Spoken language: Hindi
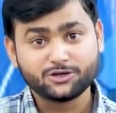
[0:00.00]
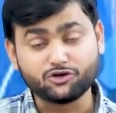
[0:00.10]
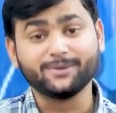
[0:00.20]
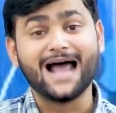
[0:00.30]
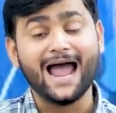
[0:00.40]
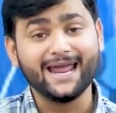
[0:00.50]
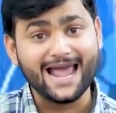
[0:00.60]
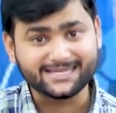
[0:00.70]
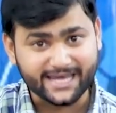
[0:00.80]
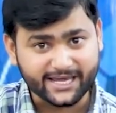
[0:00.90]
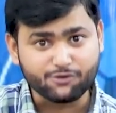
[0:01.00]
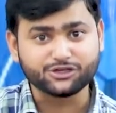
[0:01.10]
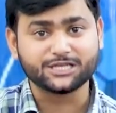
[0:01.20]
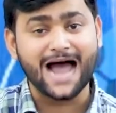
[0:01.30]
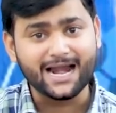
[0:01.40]
सुविधाएं ऐसी कि
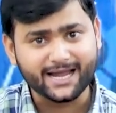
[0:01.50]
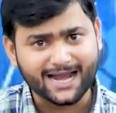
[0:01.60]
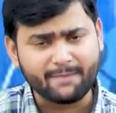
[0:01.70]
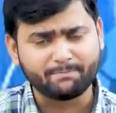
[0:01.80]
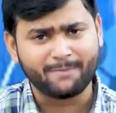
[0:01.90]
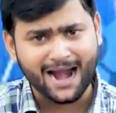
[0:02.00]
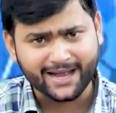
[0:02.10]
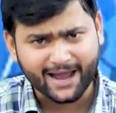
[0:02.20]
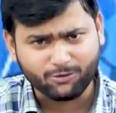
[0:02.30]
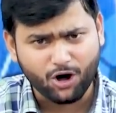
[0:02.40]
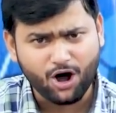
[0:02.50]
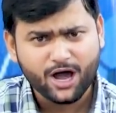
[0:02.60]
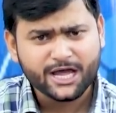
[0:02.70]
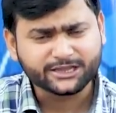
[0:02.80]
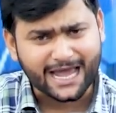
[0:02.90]
उसे जानकर आप मानने को
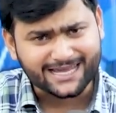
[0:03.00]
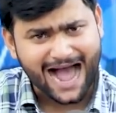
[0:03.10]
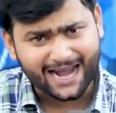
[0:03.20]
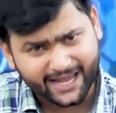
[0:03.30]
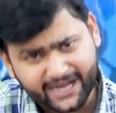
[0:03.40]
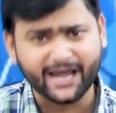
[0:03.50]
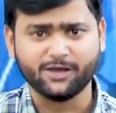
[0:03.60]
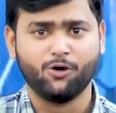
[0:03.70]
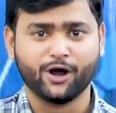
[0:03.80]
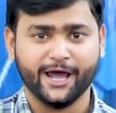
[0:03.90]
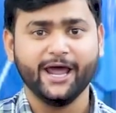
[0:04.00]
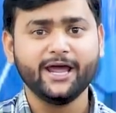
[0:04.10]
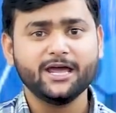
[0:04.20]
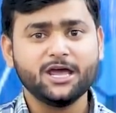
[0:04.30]
तैयार ही नहीं होंगे